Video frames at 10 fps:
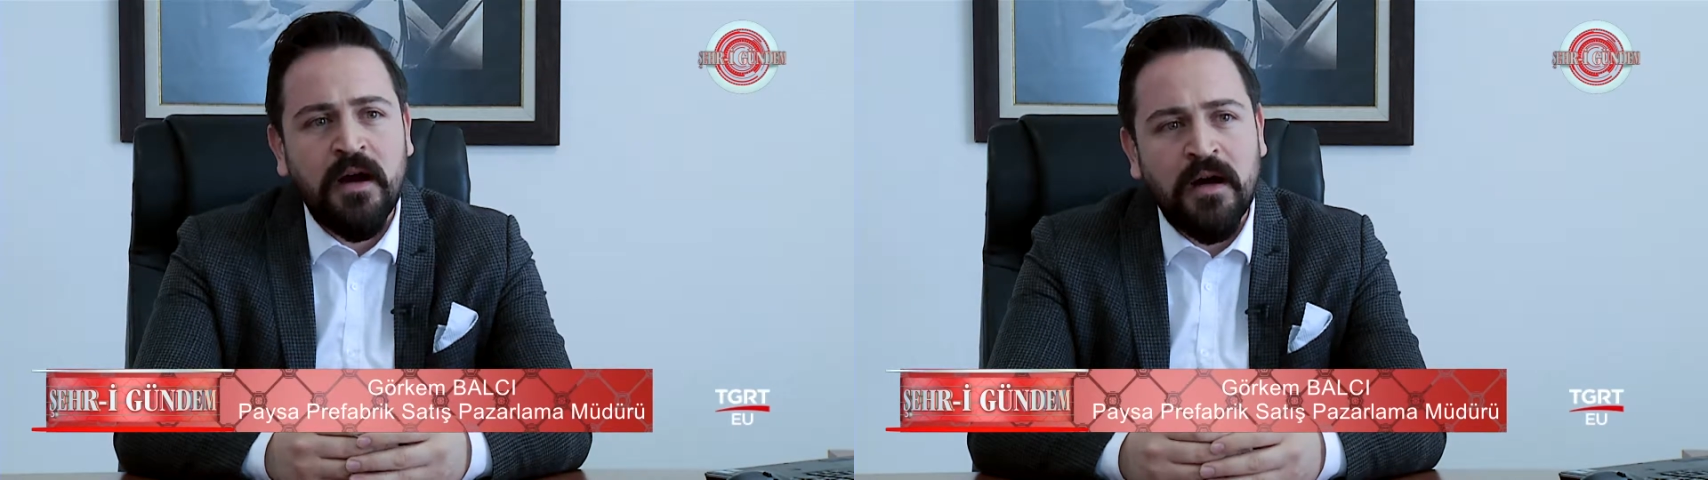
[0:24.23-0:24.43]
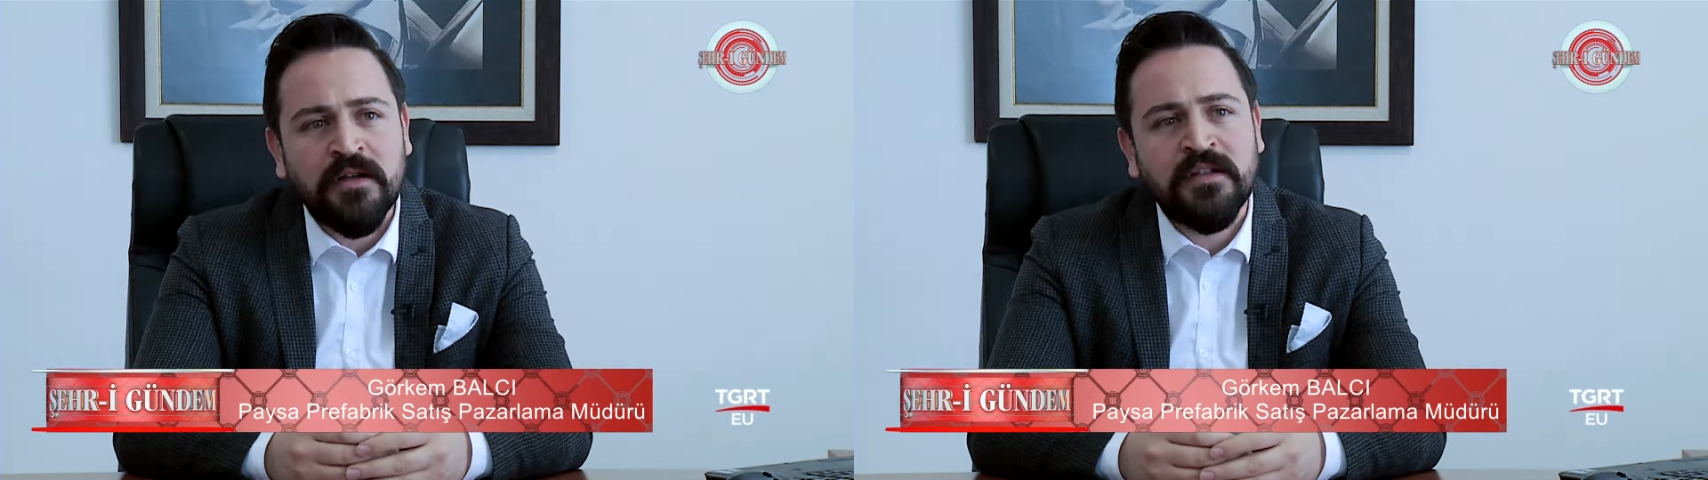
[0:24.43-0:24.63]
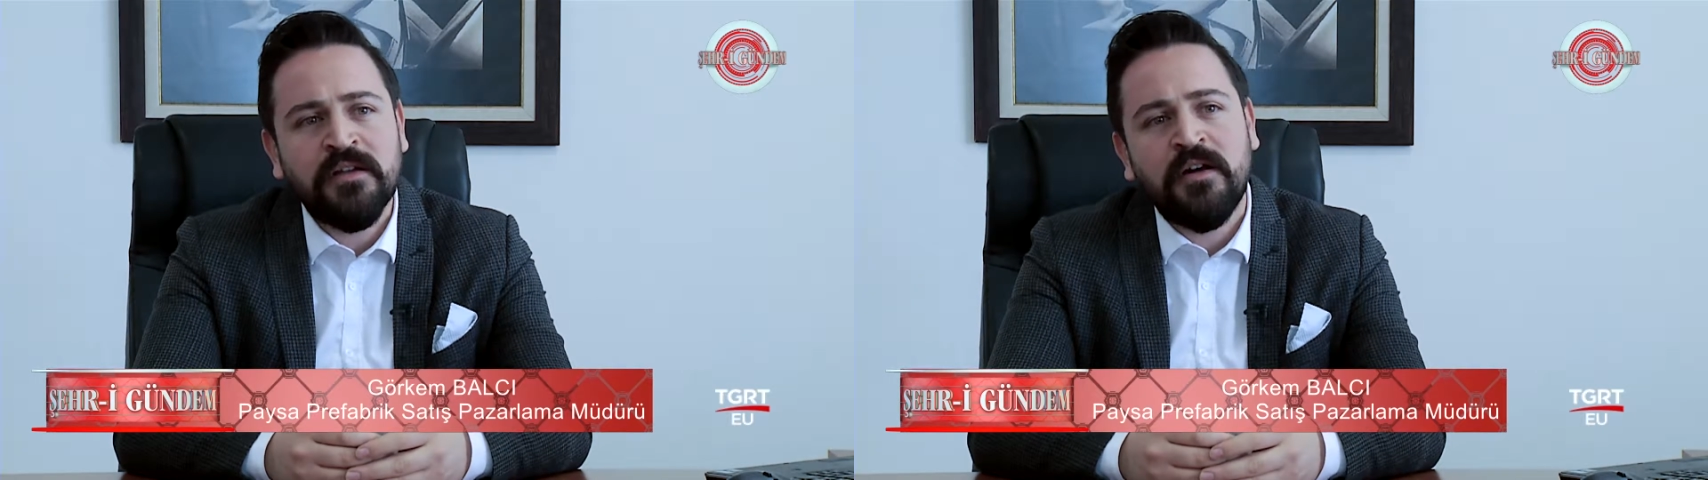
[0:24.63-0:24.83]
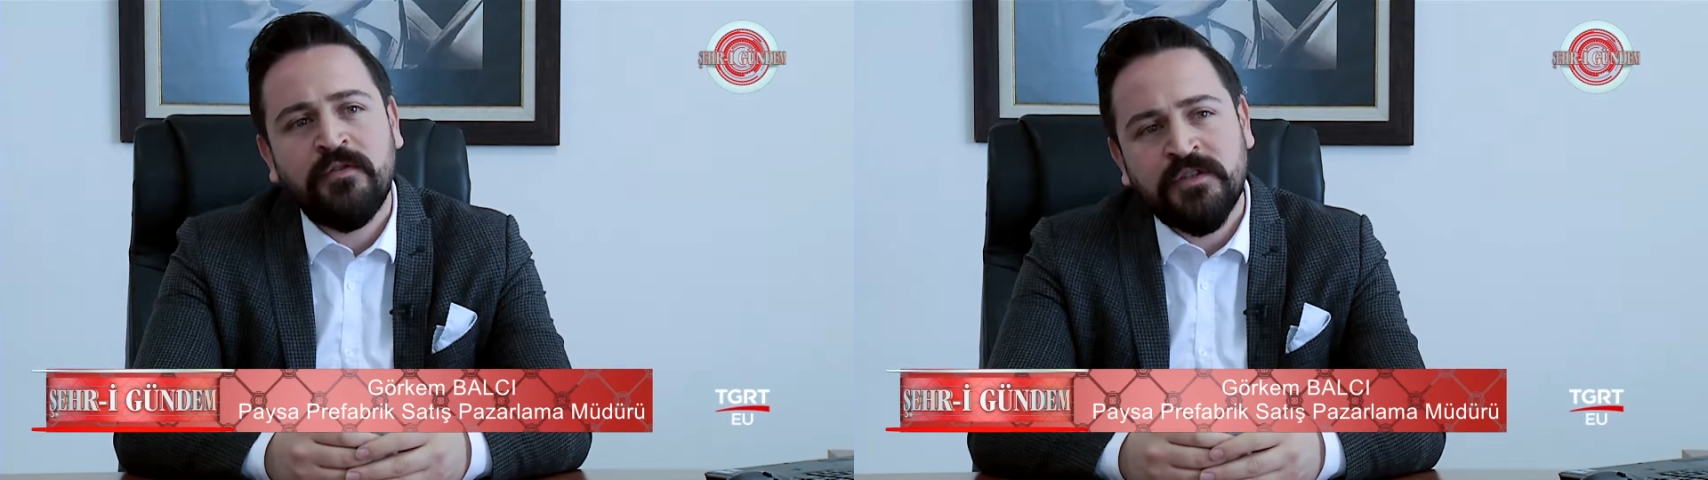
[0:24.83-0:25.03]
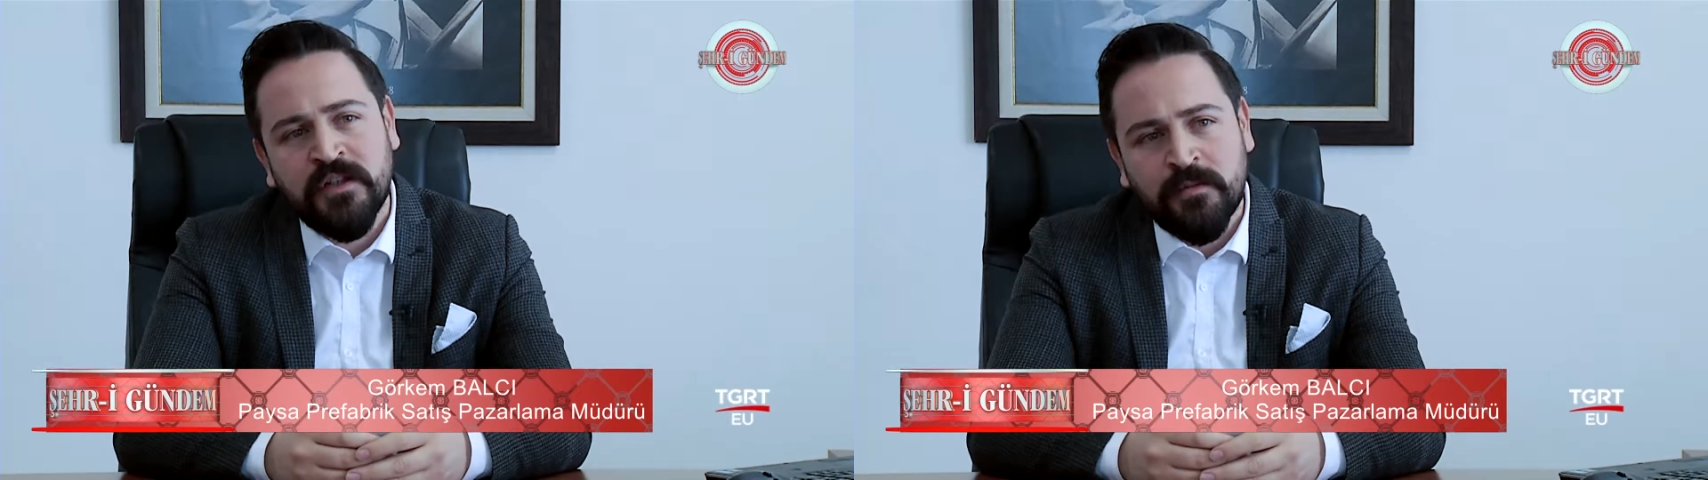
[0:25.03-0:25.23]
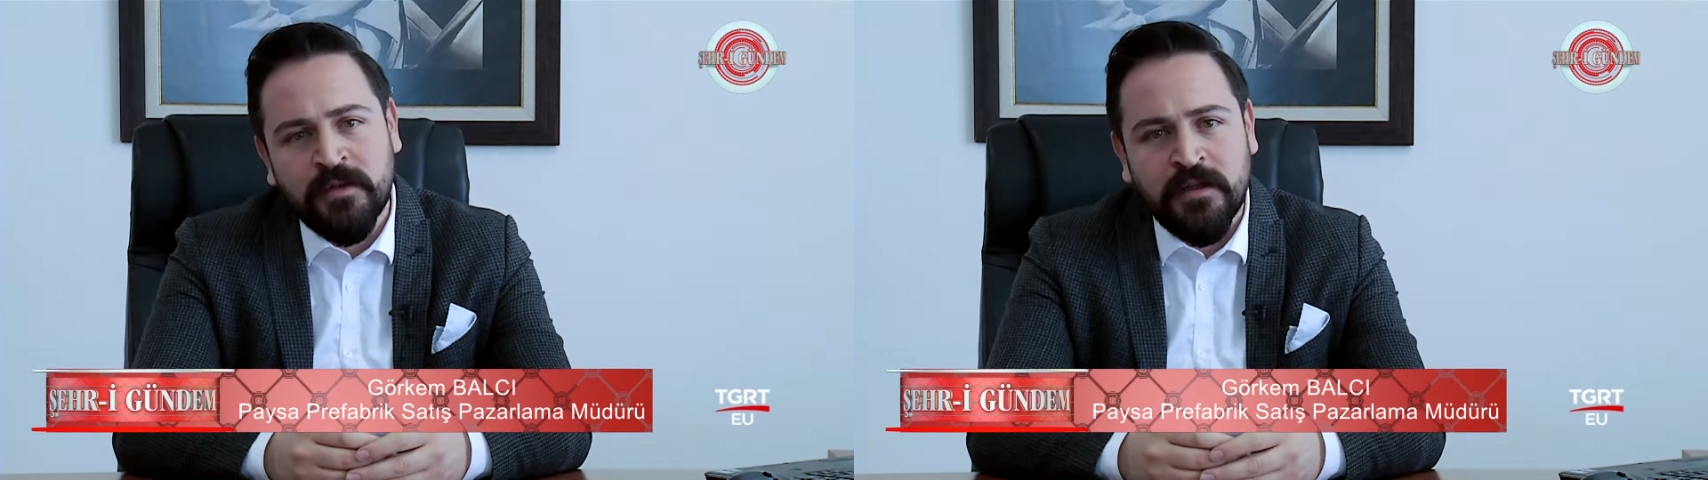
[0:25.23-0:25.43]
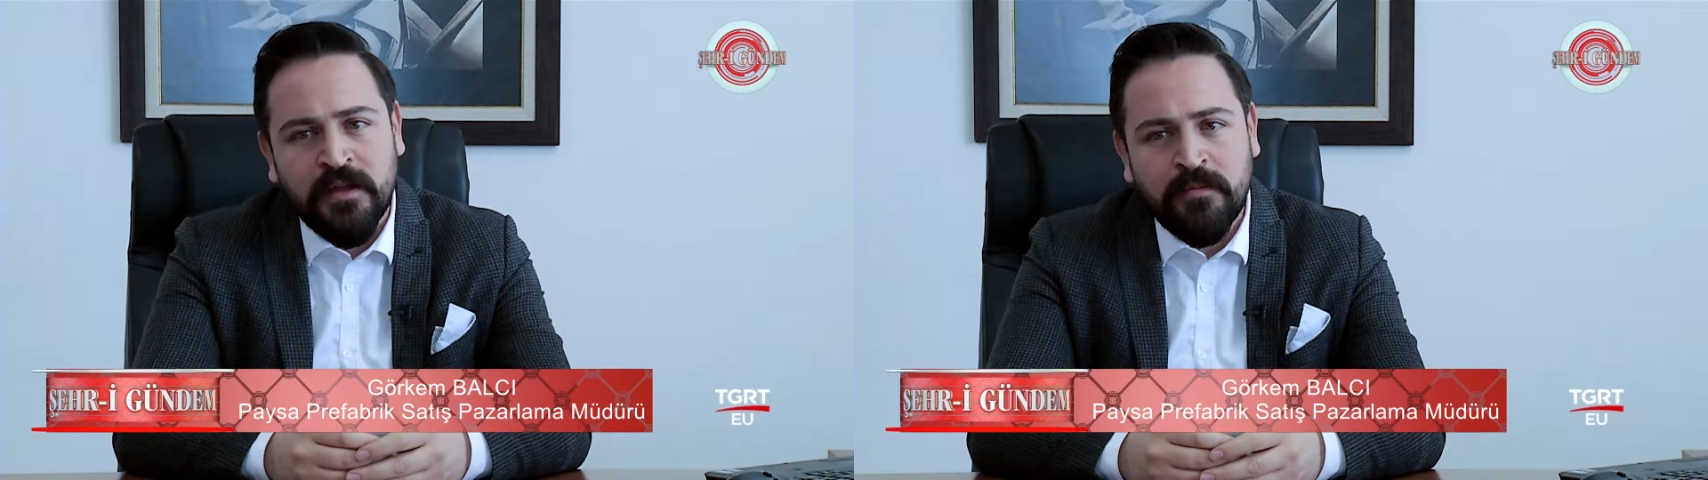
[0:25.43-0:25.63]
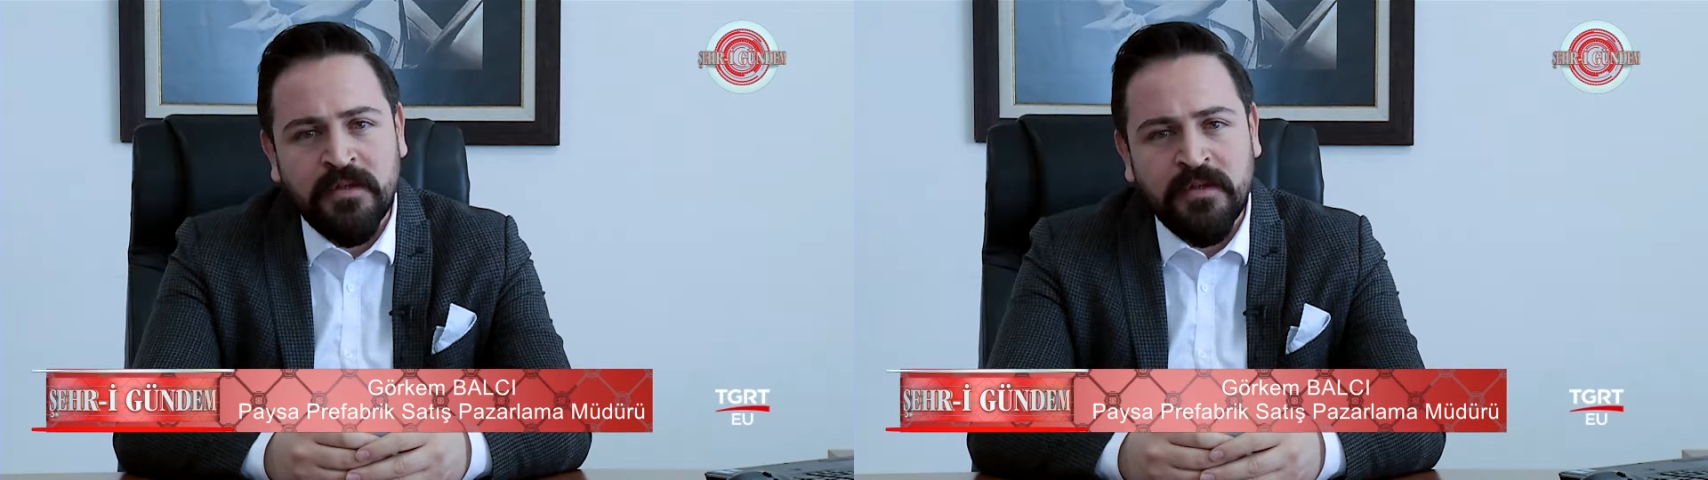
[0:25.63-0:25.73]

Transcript: ağır çelik hafif çelik binalar.